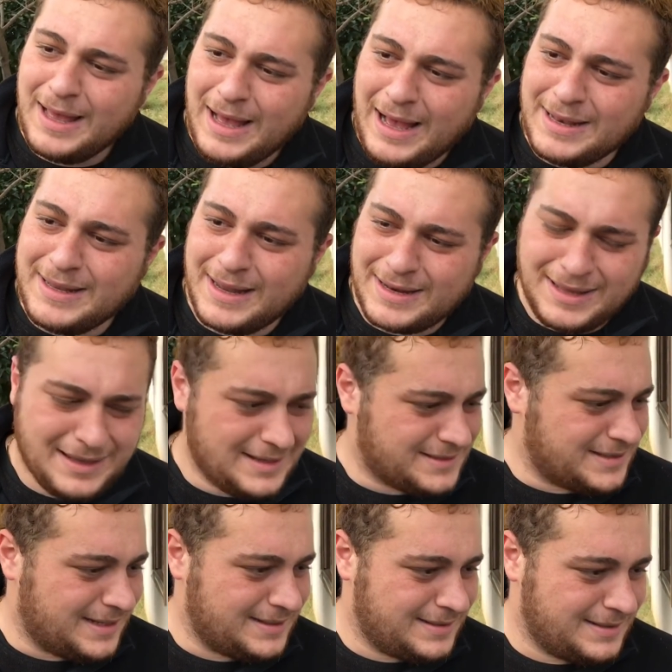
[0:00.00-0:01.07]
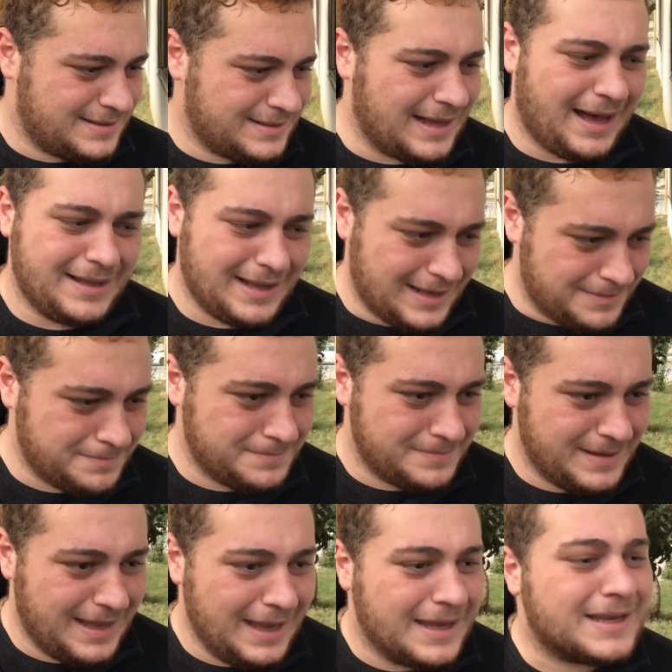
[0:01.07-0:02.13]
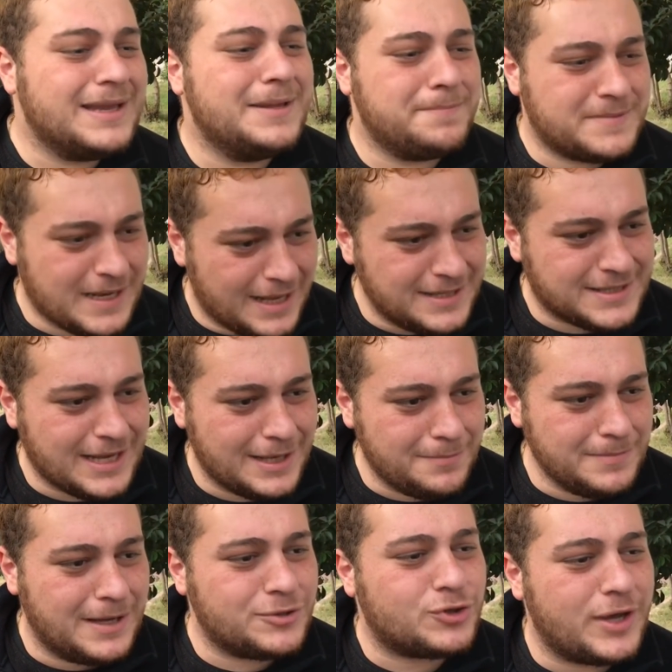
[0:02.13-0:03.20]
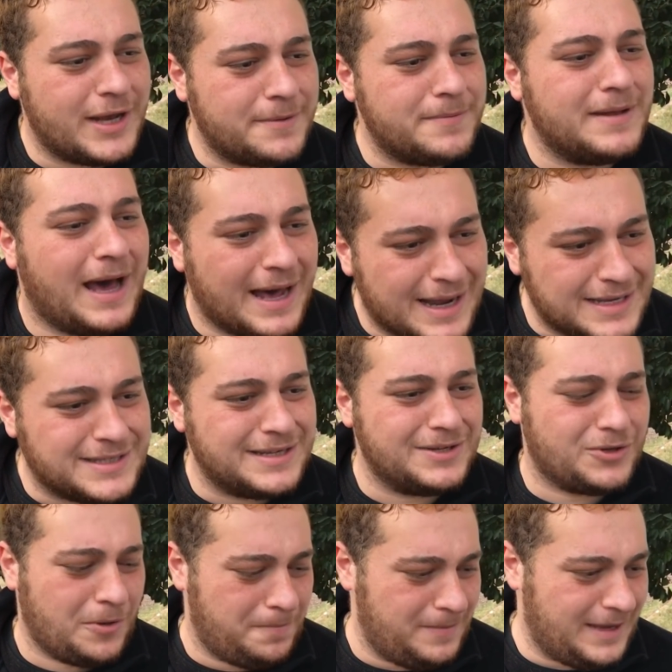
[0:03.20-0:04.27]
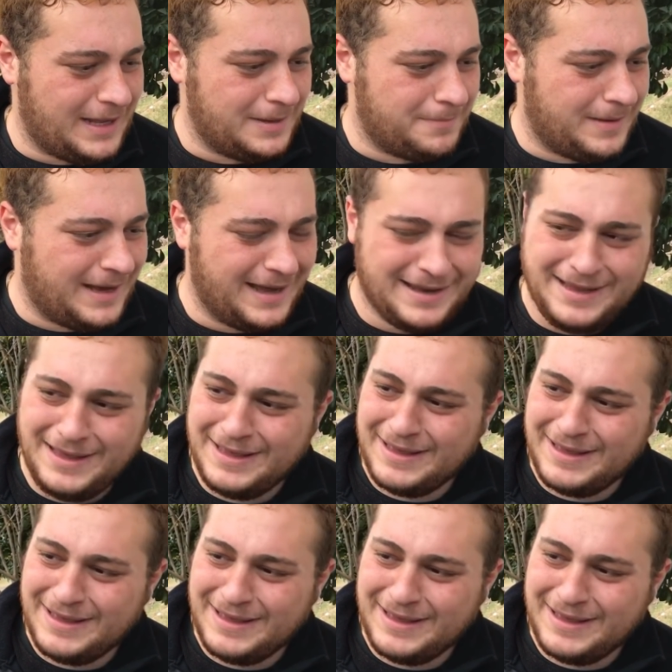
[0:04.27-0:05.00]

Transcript: Hadi arkadaşlar dağılalım. Gidip çalışalım da şu herifin haracını toplayalım bari.